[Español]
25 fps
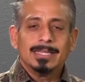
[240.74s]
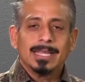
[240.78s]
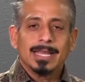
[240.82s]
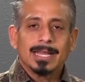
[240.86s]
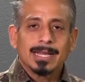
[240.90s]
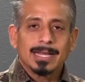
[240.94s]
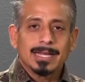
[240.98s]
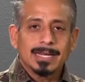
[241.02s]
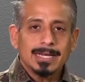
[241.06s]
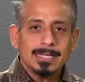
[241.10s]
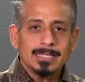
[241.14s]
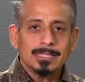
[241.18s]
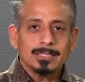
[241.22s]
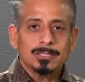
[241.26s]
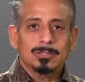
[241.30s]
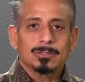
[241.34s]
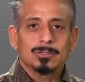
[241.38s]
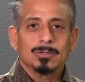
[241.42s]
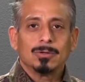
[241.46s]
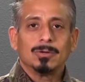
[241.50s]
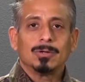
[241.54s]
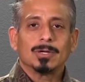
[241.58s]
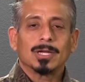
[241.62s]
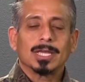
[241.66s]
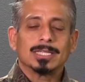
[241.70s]
de
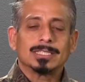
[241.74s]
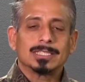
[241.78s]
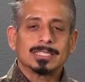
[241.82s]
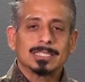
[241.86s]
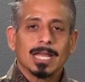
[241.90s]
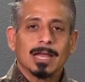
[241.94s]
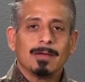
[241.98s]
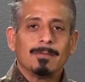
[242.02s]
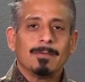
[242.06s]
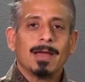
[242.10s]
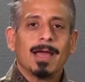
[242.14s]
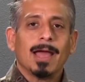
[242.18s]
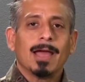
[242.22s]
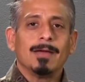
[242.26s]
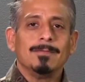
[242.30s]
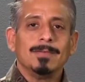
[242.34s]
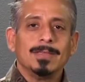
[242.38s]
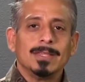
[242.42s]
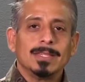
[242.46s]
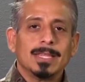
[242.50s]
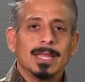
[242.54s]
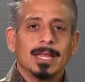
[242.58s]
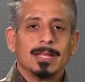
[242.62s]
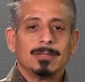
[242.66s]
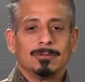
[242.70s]
Cristo que estaba
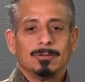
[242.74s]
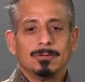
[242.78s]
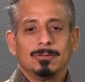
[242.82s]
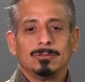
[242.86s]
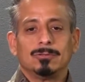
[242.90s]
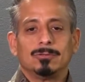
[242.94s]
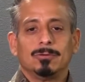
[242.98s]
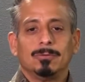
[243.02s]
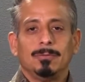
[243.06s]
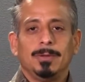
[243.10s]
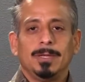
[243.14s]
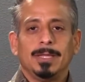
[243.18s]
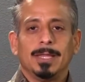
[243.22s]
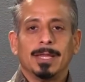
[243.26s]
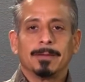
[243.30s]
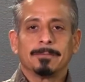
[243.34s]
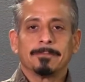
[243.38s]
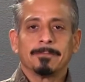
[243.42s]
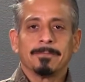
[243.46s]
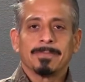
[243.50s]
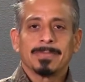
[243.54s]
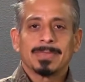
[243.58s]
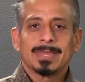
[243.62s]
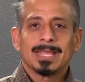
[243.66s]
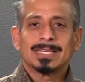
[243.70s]
habitando en su vida?
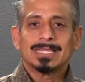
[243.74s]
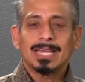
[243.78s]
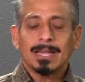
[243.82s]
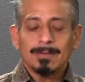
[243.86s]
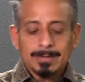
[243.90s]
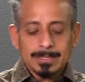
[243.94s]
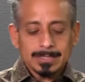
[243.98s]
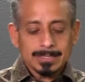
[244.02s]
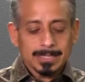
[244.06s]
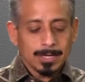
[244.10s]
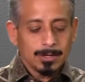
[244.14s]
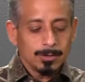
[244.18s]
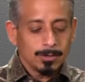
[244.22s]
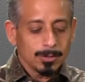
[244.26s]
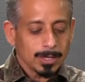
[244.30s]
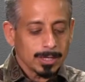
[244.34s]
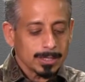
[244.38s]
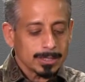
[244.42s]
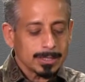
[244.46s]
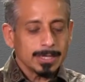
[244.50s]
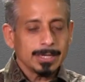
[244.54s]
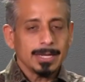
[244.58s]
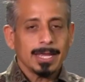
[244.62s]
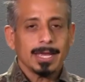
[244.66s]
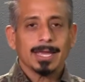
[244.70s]
¿Sabes qué es lo que
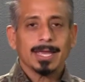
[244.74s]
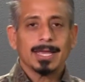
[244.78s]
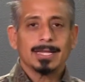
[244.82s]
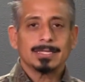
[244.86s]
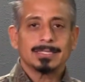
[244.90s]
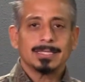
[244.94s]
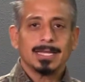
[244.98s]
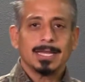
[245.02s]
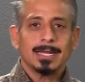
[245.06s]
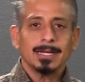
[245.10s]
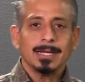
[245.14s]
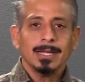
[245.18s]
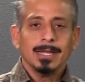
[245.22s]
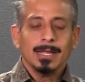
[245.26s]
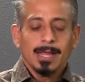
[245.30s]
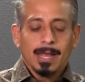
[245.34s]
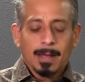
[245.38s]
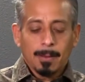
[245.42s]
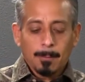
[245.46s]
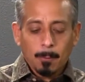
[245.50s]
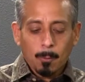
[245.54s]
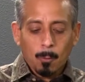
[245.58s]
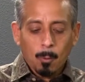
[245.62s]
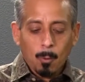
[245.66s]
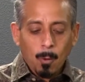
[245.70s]
él tenía que hacer?
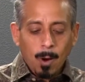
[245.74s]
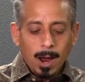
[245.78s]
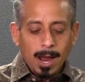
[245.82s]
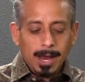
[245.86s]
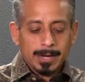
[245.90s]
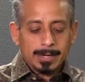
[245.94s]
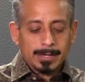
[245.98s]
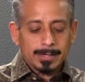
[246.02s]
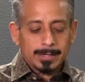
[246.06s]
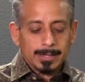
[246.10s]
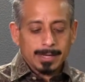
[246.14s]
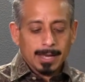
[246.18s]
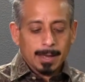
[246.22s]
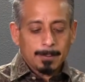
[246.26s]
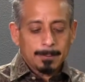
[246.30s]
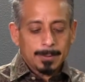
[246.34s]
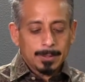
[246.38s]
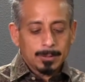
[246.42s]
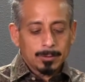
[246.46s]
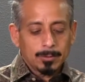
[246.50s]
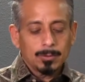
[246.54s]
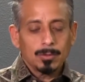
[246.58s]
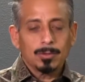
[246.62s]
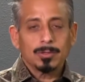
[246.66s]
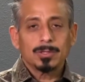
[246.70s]
Juan
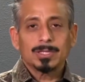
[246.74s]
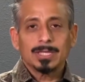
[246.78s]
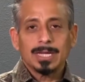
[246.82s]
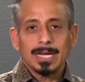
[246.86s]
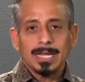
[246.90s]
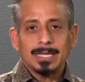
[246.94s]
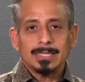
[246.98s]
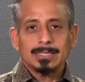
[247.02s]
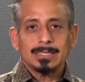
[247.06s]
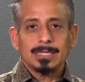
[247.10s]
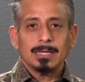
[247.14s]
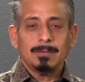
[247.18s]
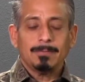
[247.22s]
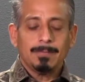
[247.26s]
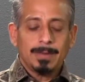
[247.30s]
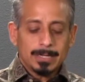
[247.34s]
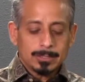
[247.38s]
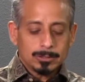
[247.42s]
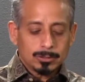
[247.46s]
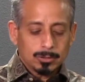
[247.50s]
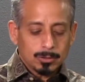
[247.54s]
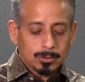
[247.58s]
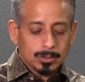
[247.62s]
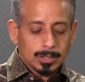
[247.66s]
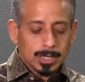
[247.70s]
capítulo 3 y
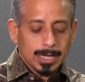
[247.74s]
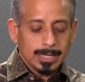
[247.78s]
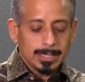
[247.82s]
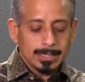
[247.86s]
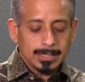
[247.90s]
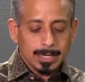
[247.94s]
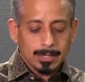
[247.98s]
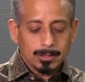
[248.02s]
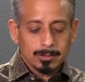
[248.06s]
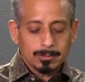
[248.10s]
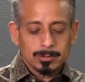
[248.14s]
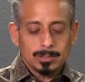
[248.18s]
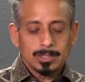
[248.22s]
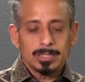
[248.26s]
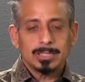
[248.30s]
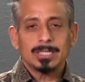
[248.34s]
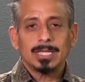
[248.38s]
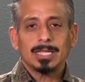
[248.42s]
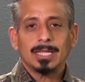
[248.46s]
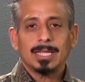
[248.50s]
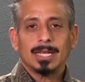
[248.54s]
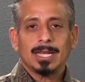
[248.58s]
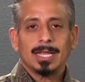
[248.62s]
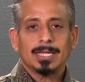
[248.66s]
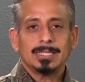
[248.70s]
verso 30 nos
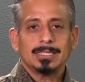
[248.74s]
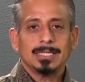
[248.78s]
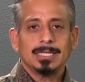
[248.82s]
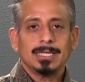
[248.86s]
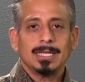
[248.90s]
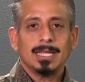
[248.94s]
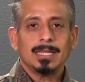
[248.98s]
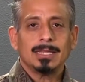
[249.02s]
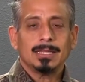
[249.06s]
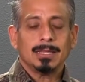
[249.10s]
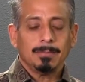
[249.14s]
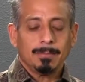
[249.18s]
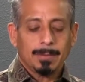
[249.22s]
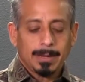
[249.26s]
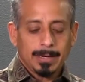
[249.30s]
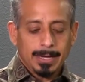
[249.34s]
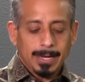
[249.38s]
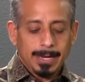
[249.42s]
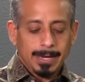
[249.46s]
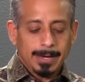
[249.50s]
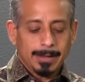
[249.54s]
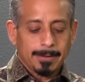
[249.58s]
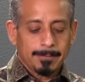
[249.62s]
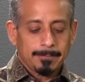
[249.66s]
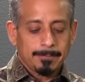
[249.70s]
dice de la siguiente
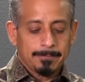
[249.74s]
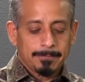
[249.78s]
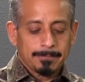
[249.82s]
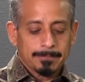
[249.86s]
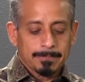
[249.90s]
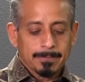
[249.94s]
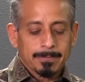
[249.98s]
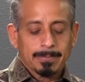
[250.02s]
manera,